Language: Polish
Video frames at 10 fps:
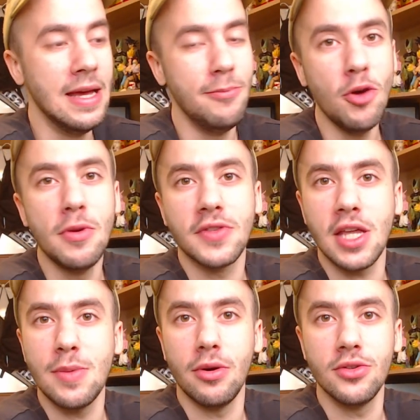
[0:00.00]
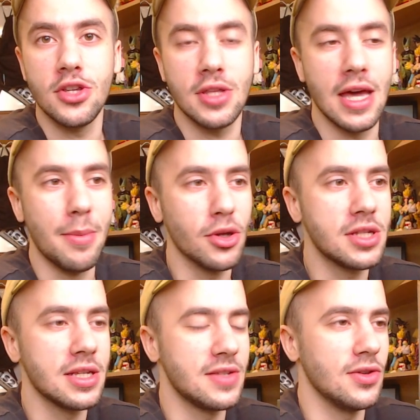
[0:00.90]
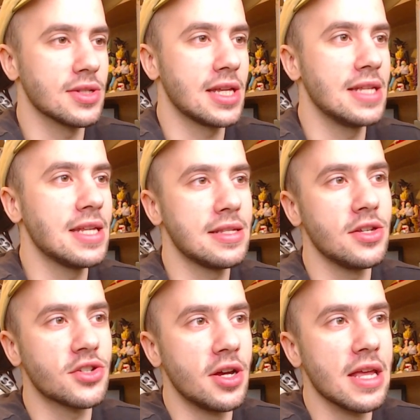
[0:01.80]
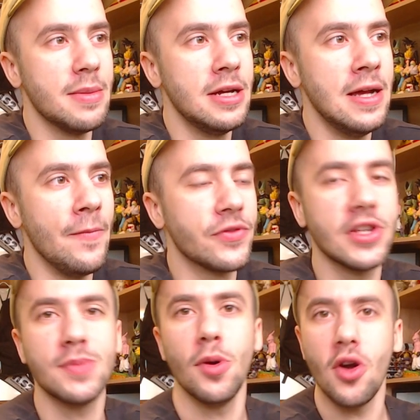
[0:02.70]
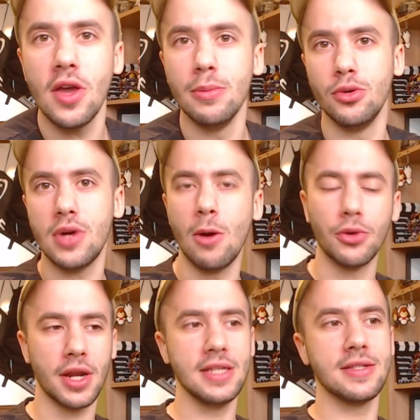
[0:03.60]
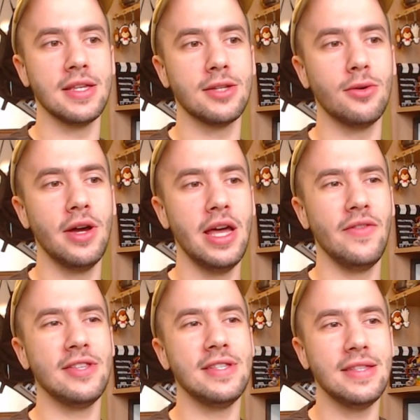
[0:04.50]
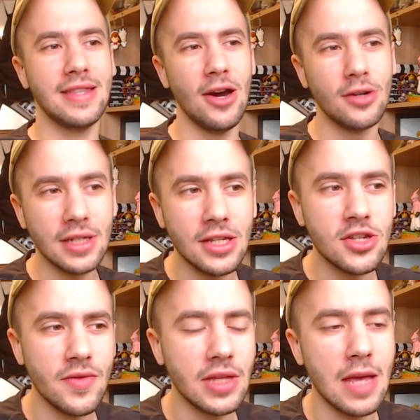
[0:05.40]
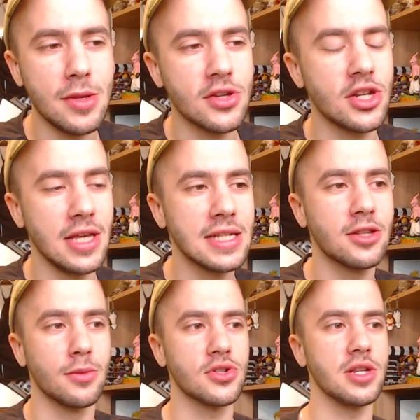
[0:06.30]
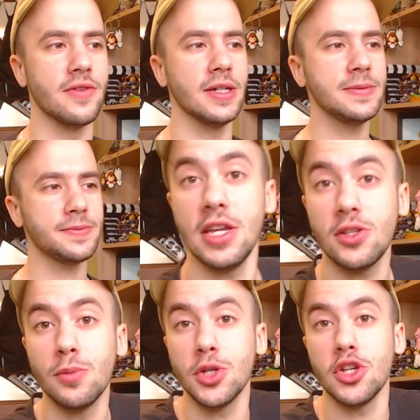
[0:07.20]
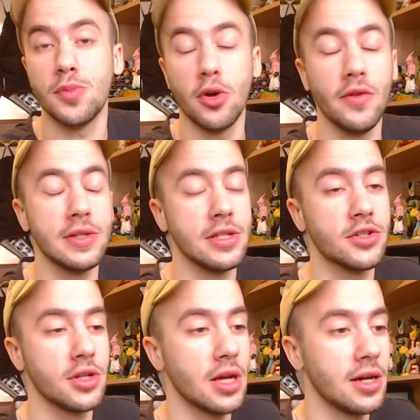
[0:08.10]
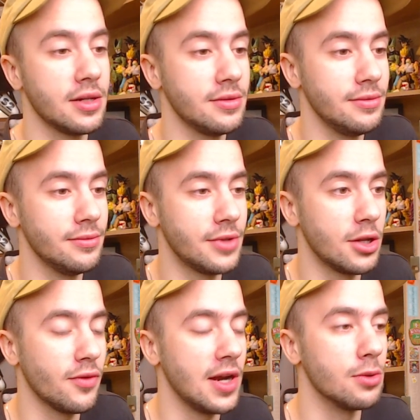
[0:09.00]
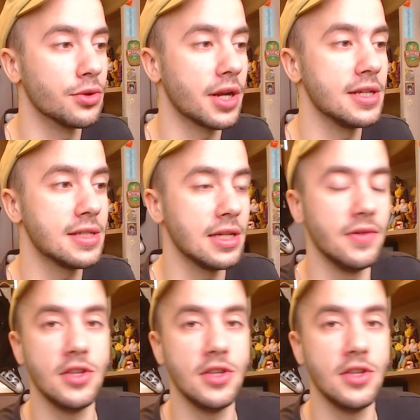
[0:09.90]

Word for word: Byłby w stanie połączyć te emocje związane ze zniszczeniem ze spokojem ducha Ultra Instynktu, więc teoretycznie wydaje mi się, że jest to możliwe. Zresztą przecież bogowie zniszczenia trenowali Ultra Instynkt.